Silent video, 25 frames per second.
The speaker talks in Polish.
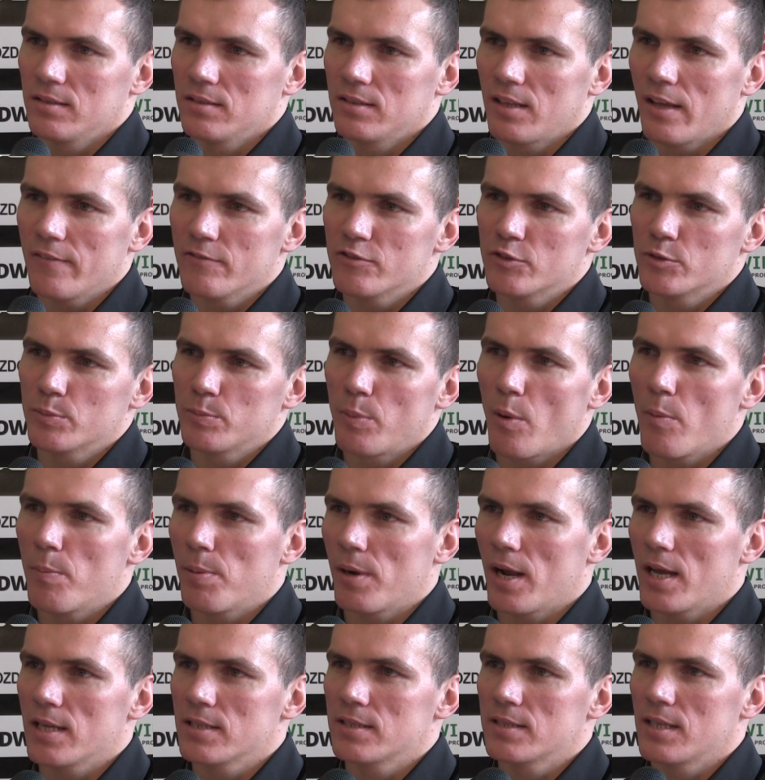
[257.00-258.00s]
ta
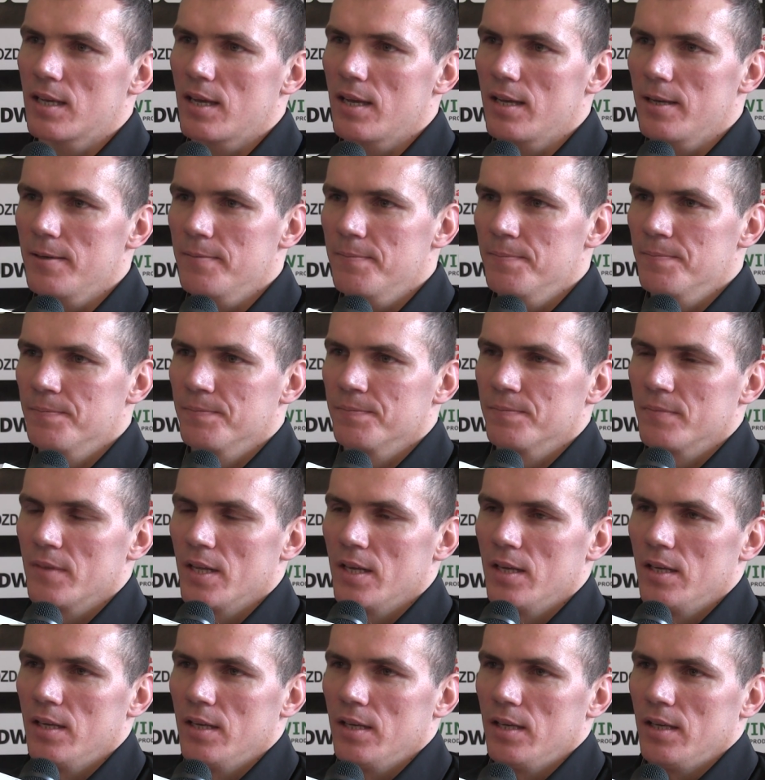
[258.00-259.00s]
współpraca
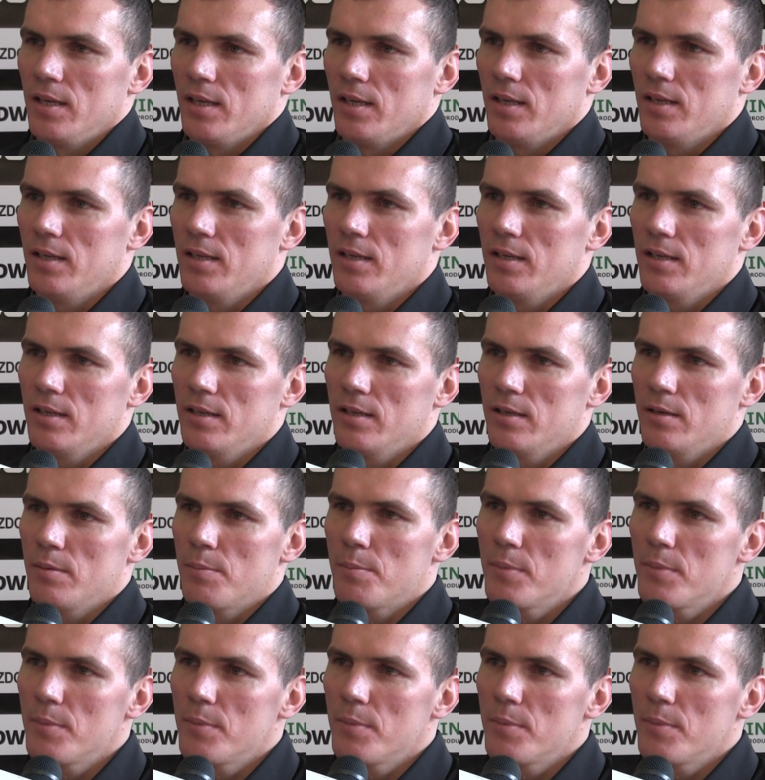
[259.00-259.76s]
E,